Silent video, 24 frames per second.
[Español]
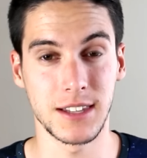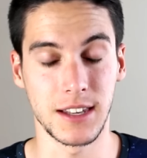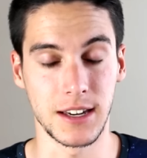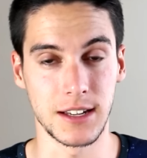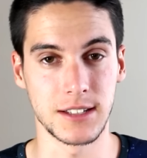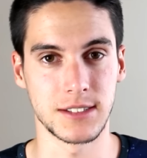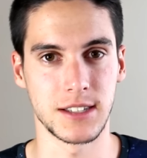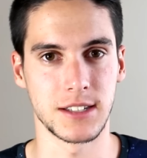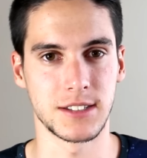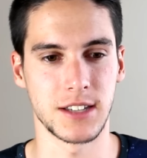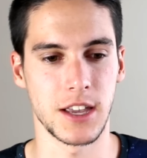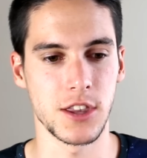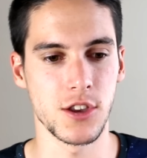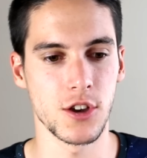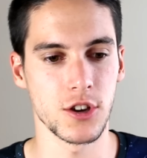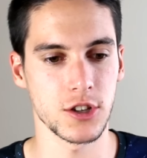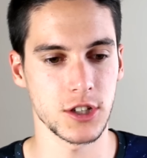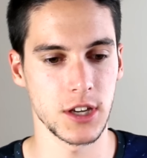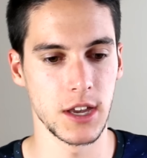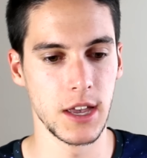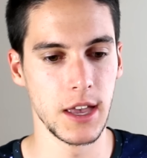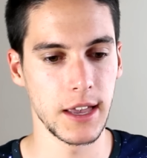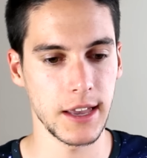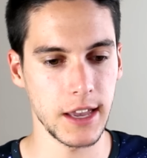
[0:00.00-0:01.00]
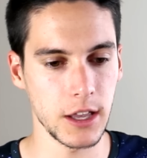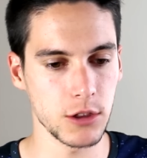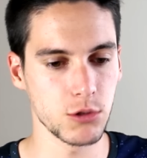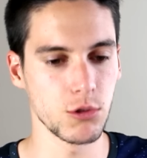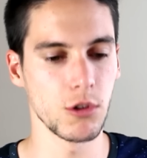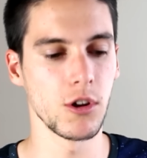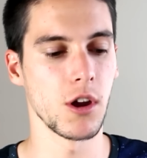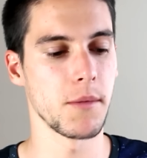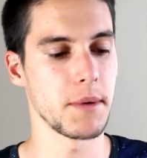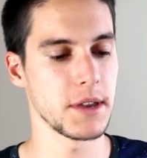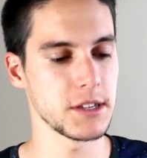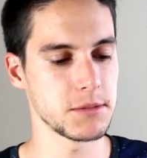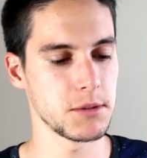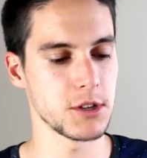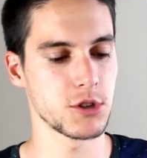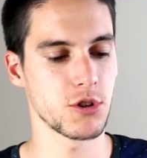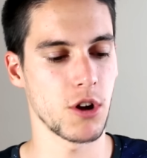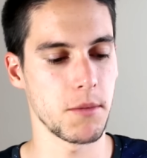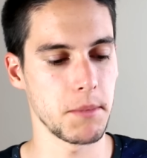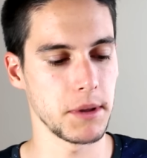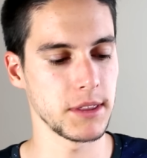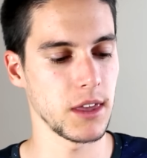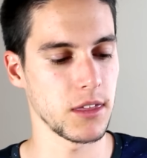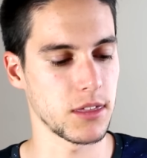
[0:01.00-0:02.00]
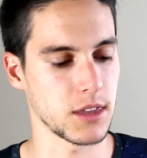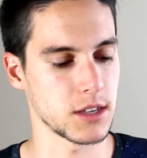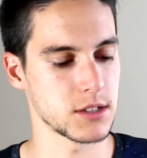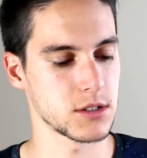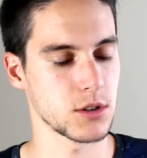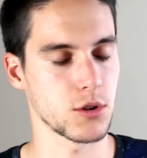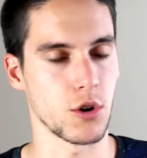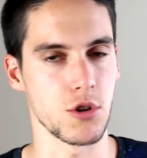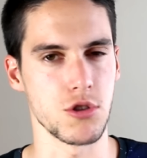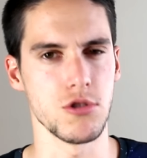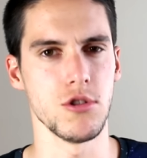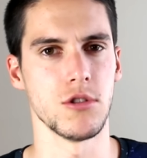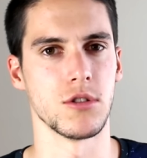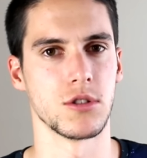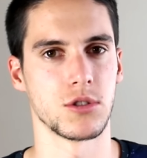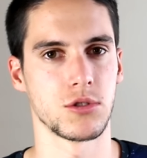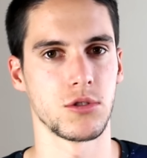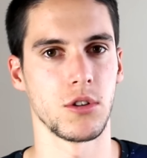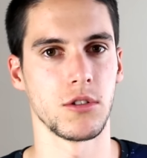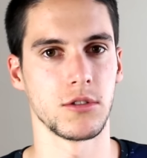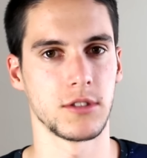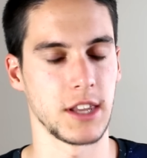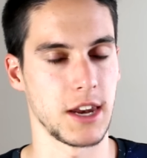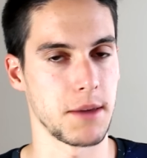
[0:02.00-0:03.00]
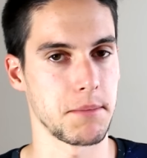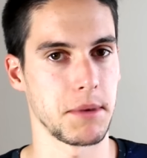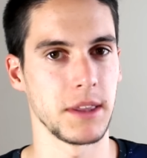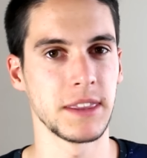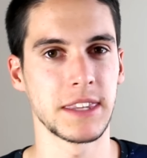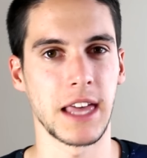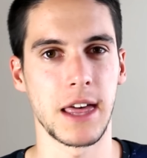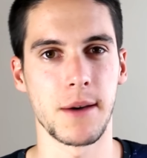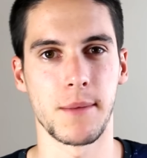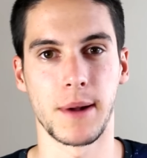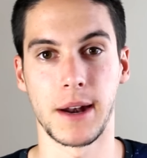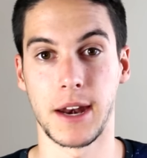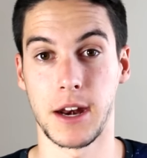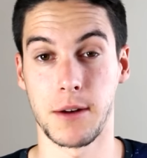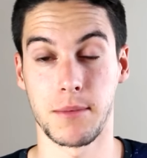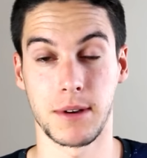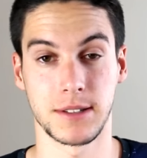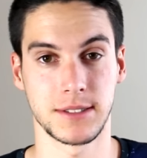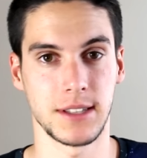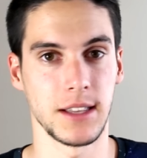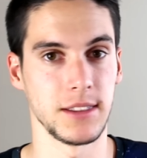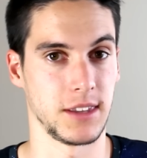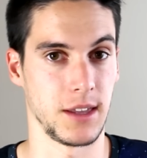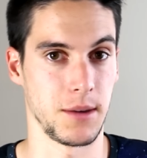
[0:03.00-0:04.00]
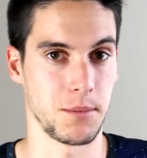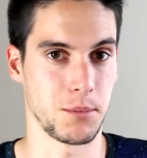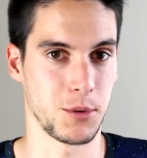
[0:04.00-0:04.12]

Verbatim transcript: tienes diseños que tú lo ves visualmente y dices, coño, esto tiene pinta de valer bastante.